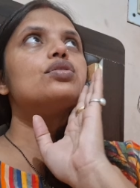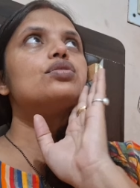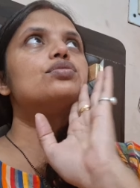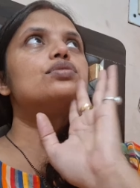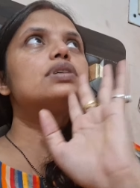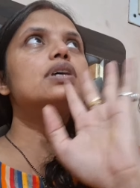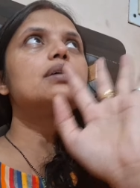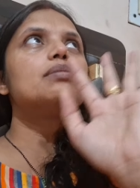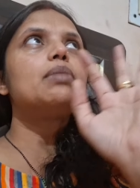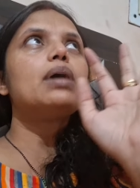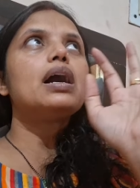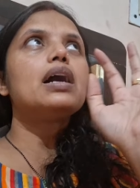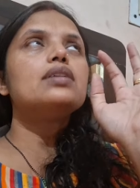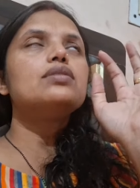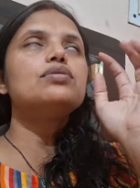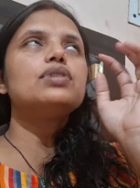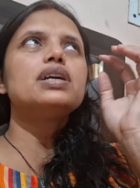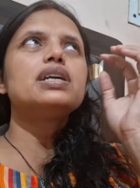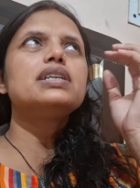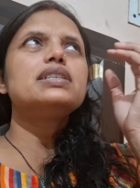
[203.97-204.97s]
उसके
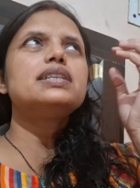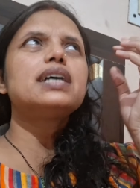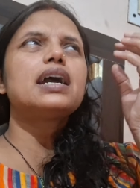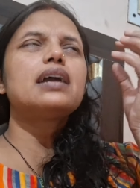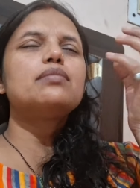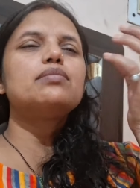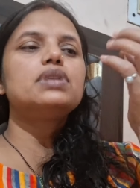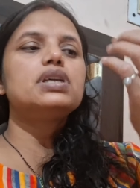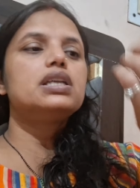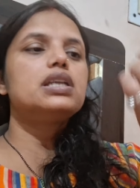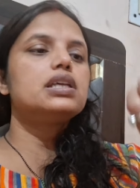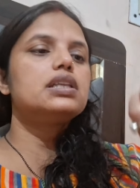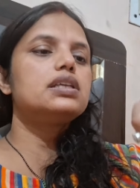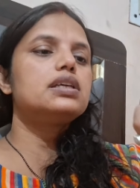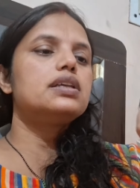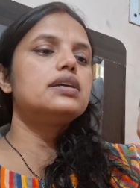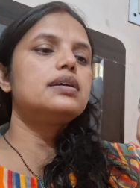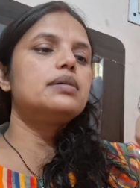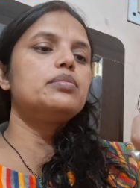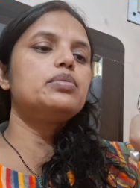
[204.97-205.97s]
बाद वही टाइम धीरे
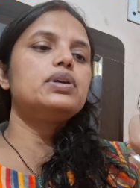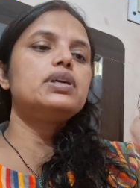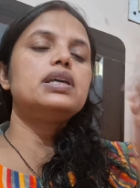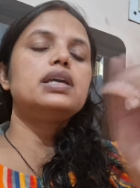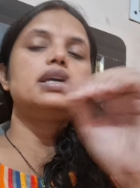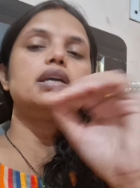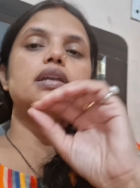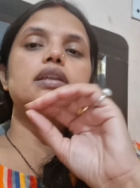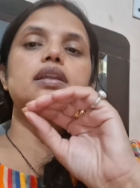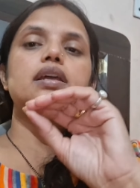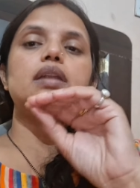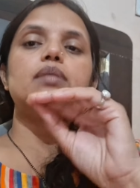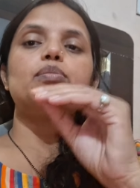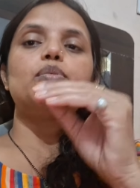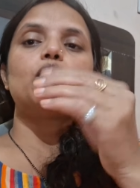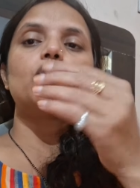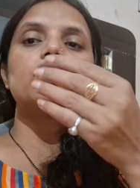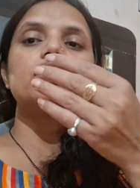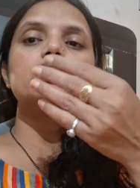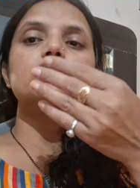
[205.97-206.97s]
धीरे अभी ये नेल
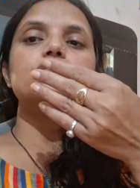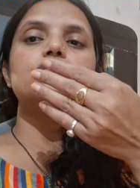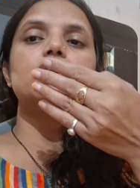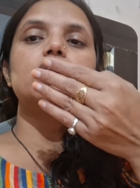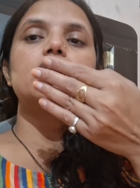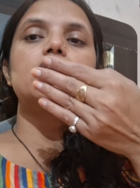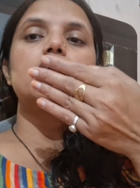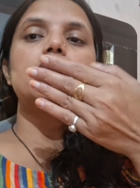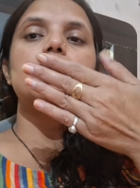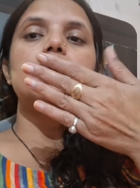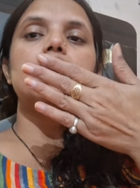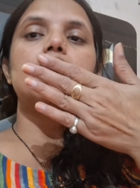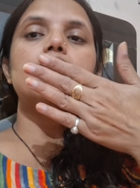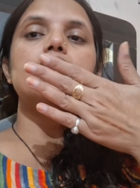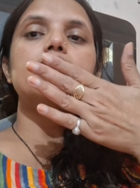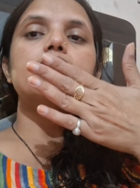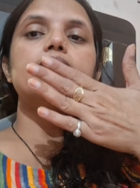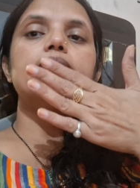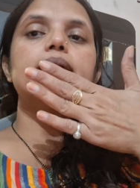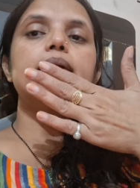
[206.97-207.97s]
पॉलिश वगैरह
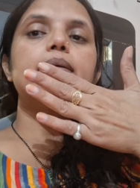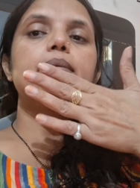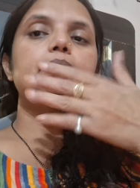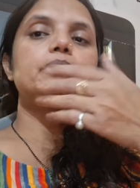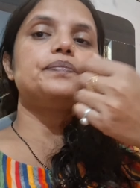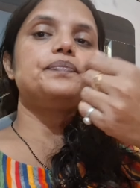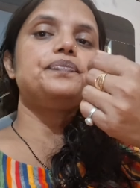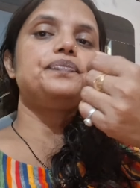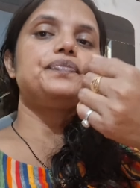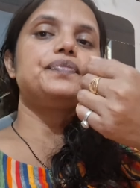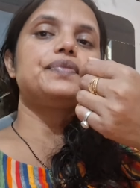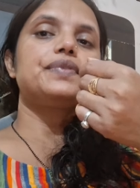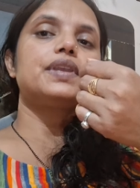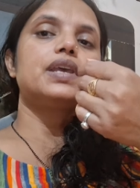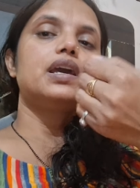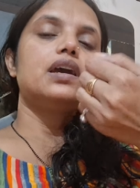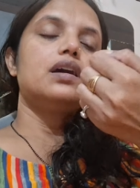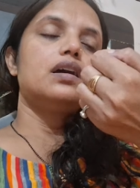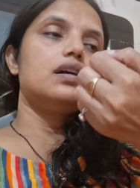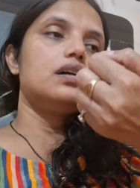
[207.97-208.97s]
लगाने हैं
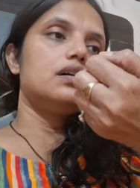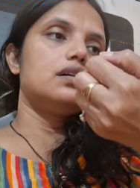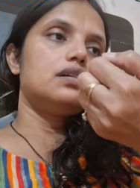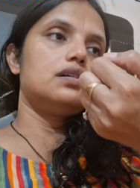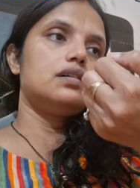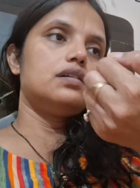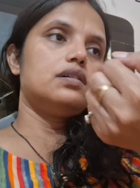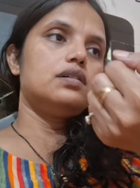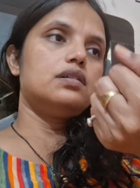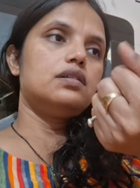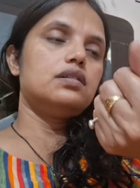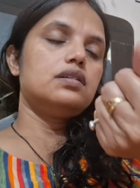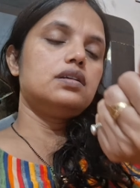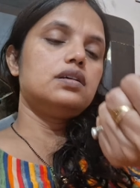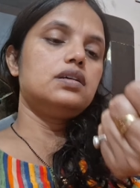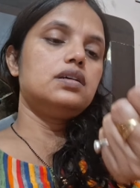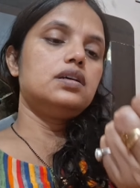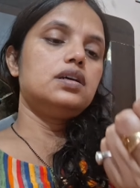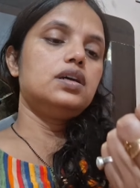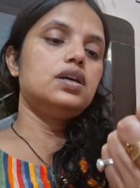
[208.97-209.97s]

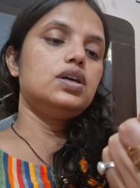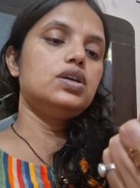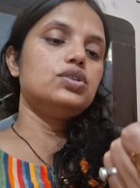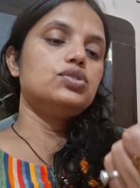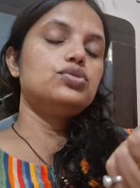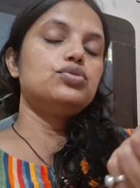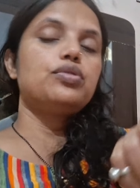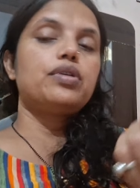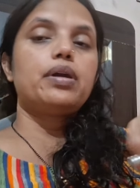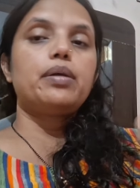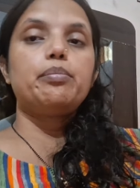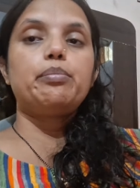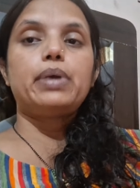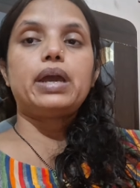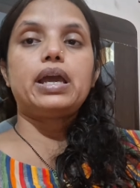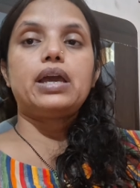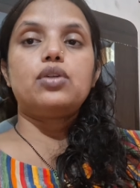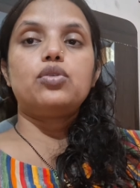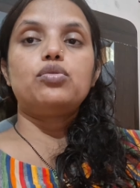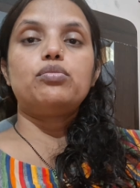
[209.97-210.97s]
और जो है
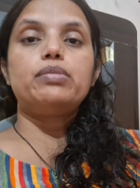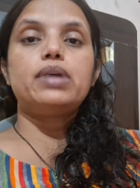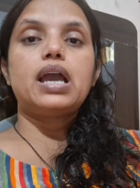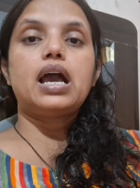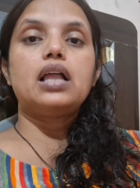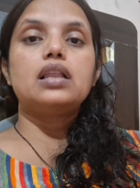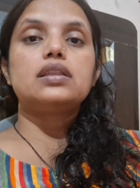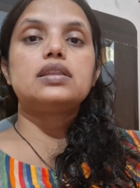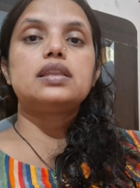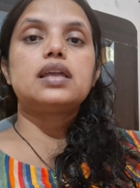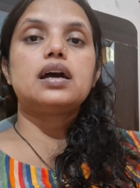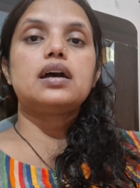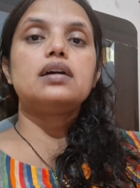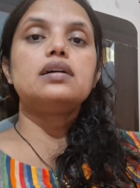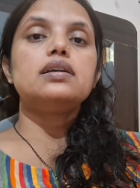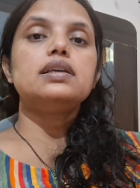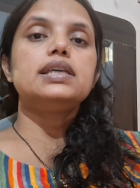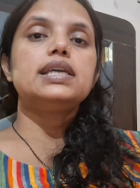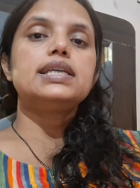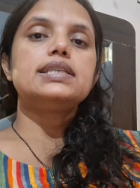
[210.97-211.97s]
पैरों में आलता
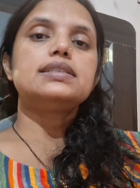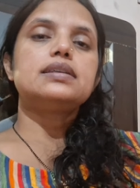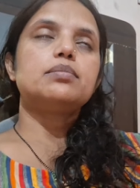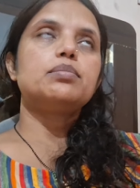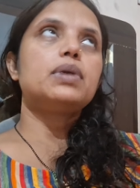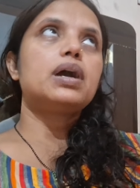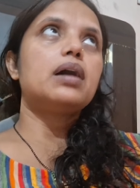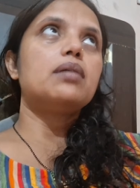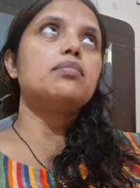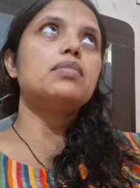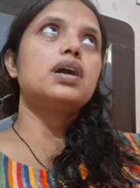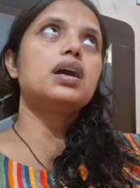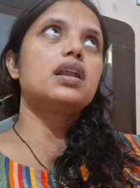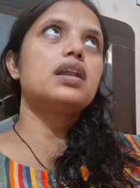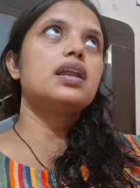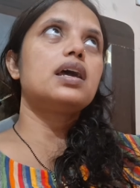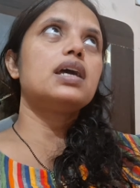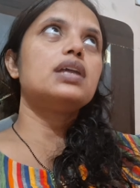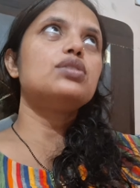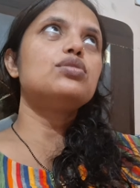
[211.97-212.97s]
ये सब काम
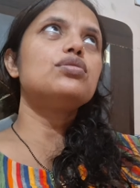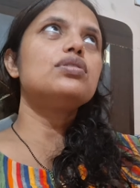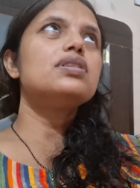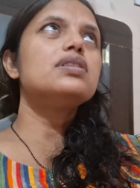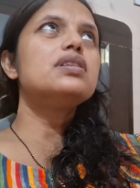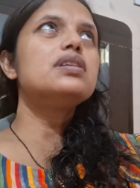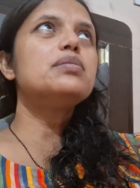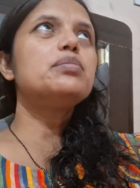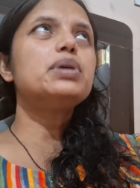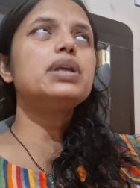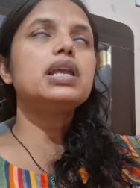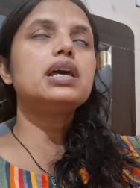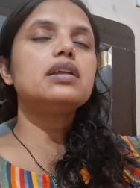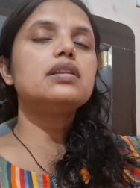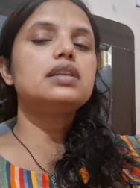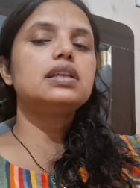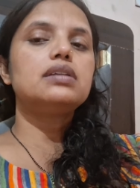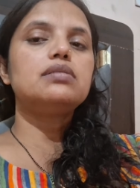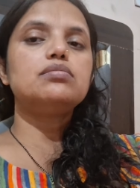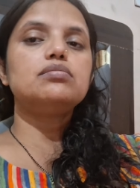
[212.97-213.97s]
करना है तो इतने में ना
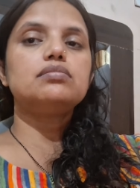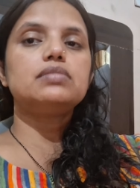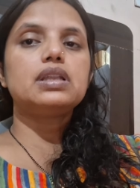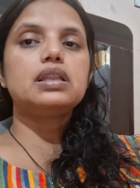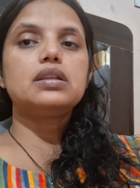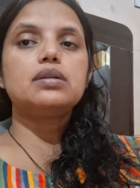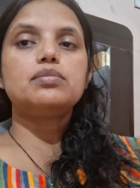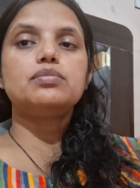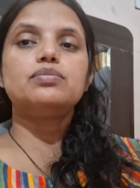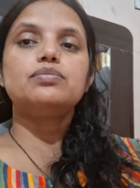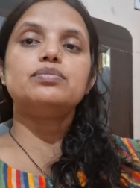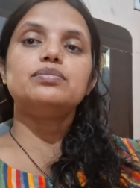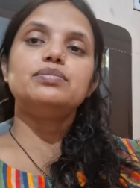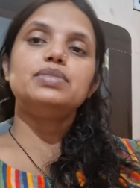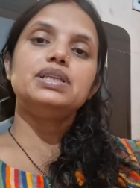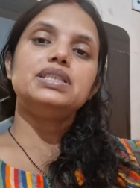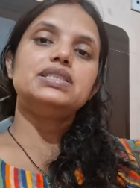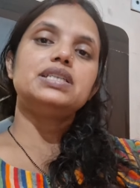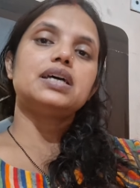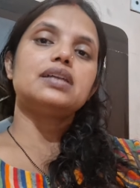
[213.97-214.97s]
दिन मतलब
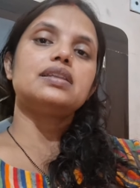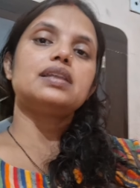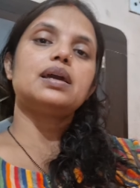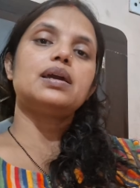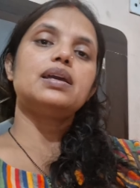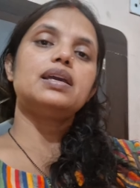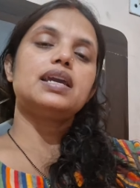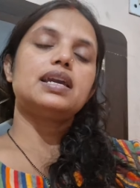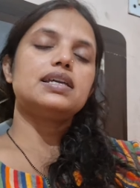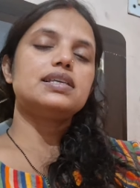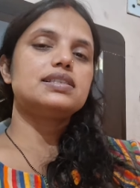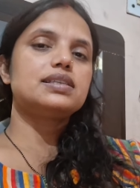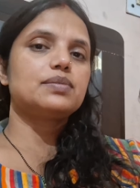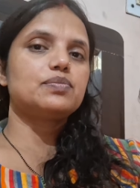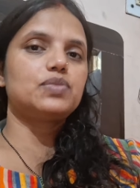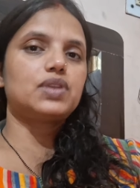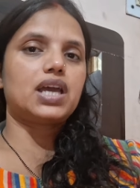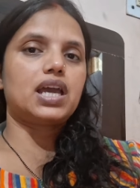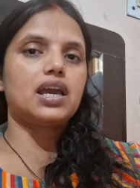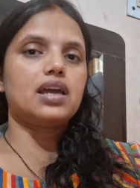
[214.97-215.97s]
बीत जाता है यही
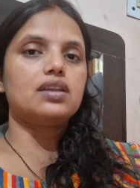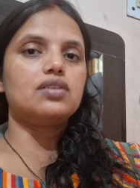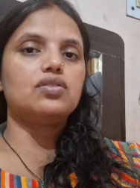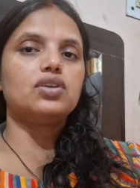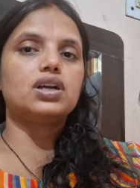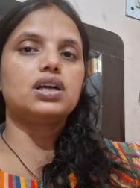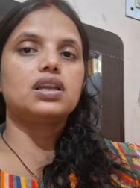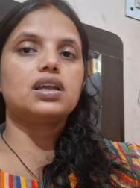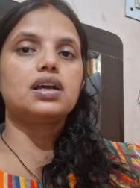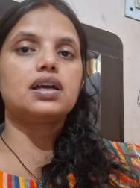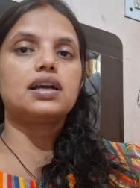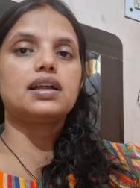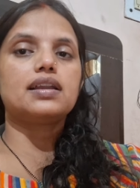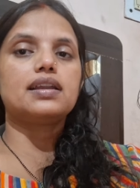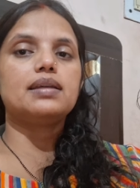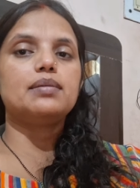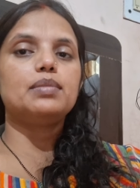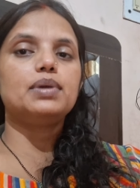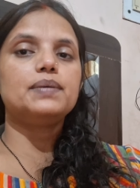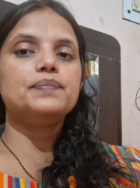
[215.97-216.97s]
सब तैयारी वगैरह
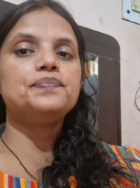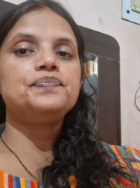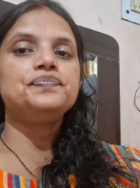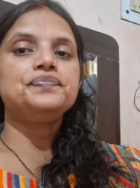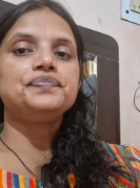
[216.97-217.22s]
करने में